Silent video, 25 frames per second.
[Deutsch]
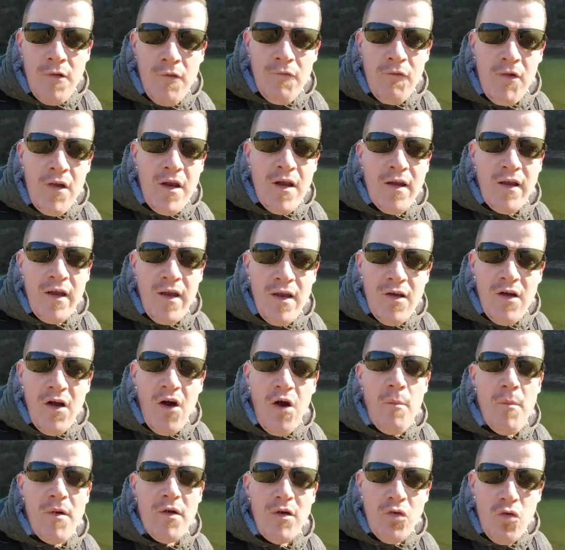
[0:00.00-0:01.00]
Viele Kriege
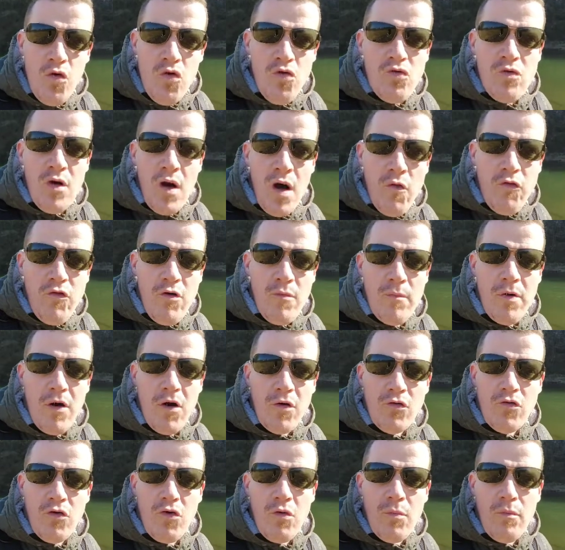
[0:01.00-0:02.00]
auch mit Lügen
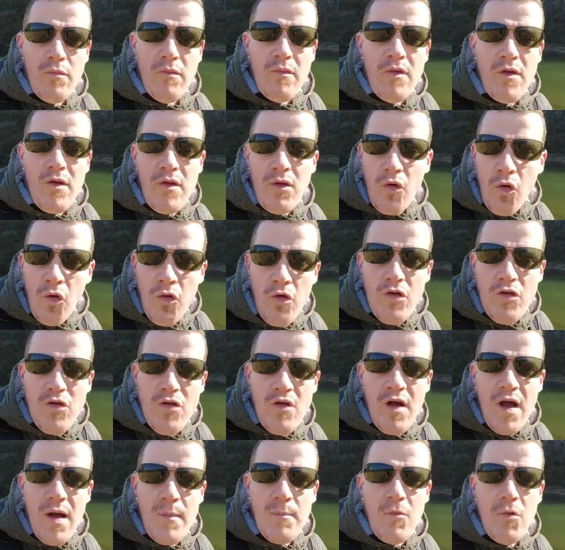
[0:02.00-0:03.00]
aufgebaut, um Gründe
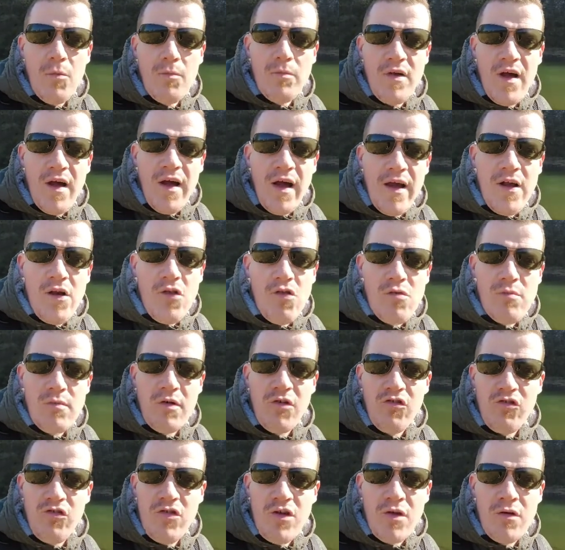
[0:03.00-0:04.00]
zu haben, um da
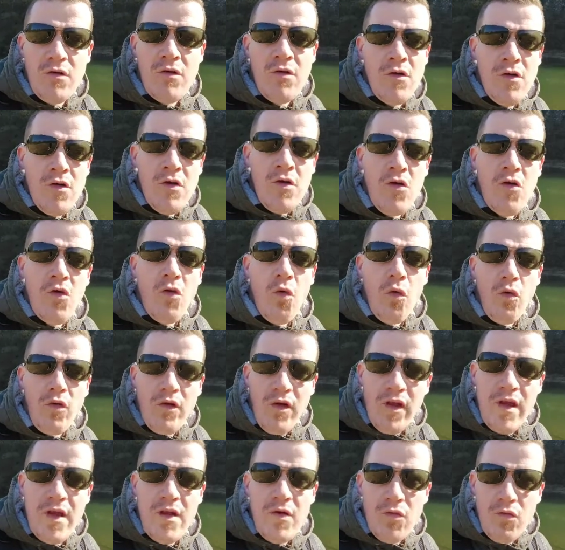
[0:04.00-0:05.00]
einzumarschieren und
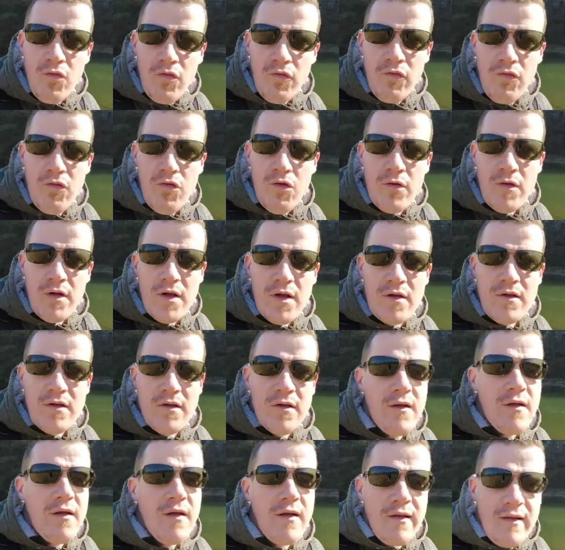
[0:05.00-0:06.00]
Kriege zu führen halt.
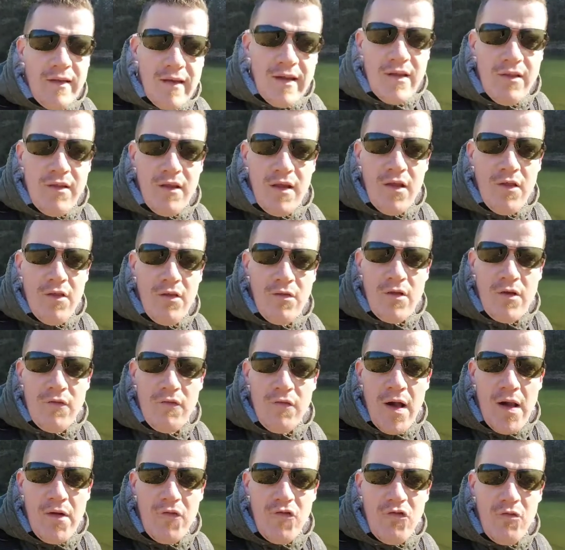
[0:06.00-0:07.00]
Dies ist der
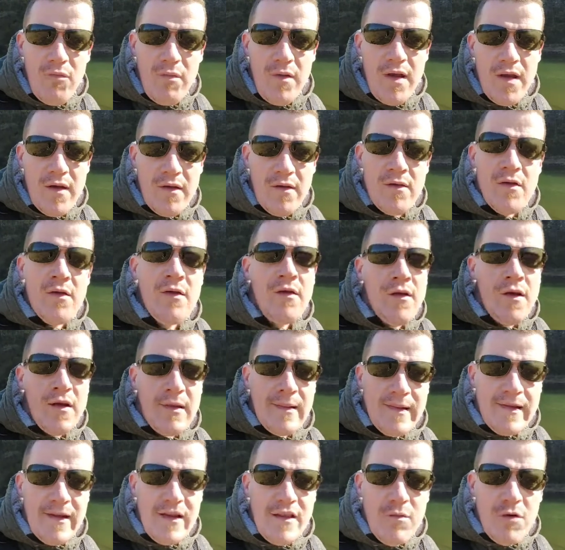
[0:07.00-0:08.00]
falsche Weg.
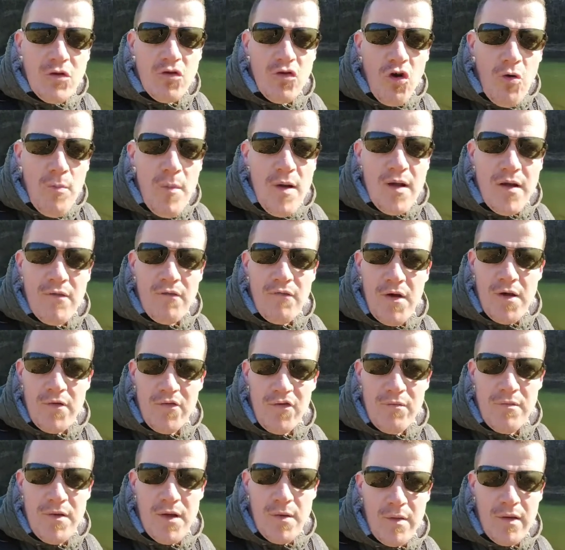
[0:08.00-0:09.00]
Dies wird immer der
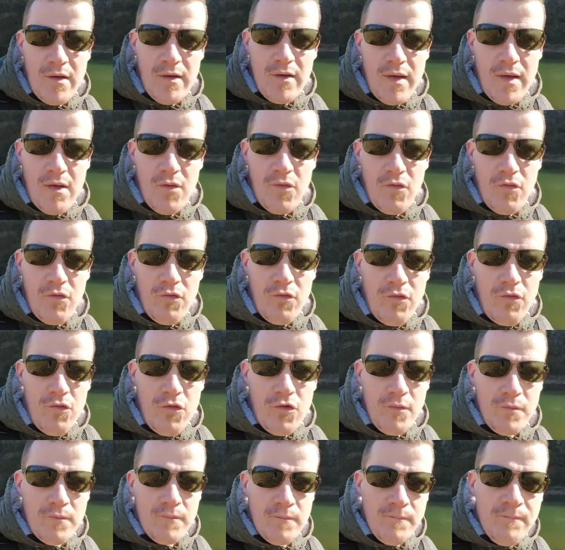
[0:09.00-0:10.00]
falsche Weg, einen Krieg zu
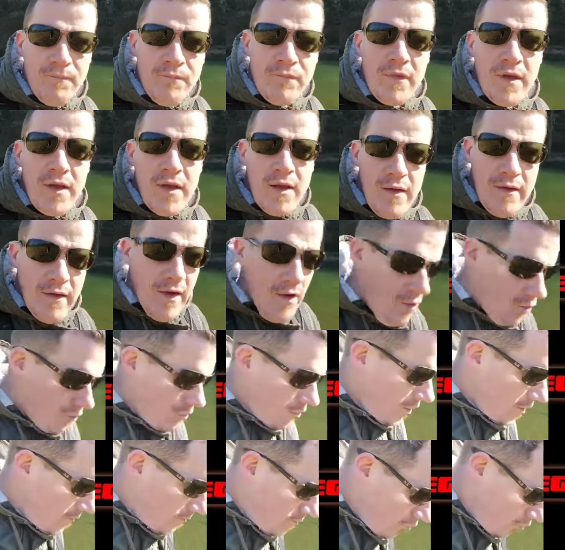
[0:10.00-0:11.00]
führen. Jetzt
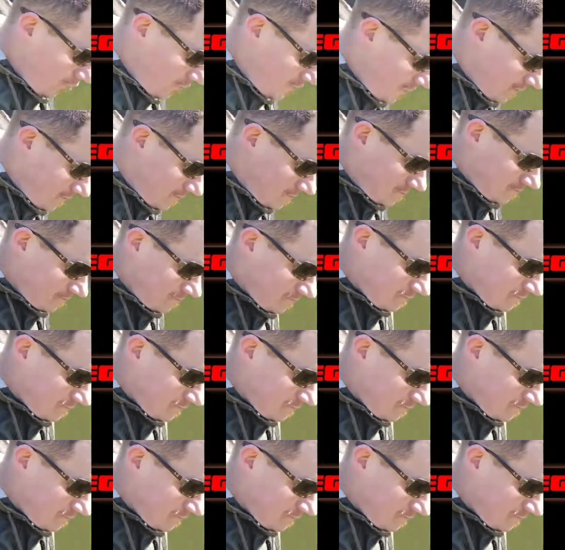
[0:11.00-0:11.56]
zu Herr Putin.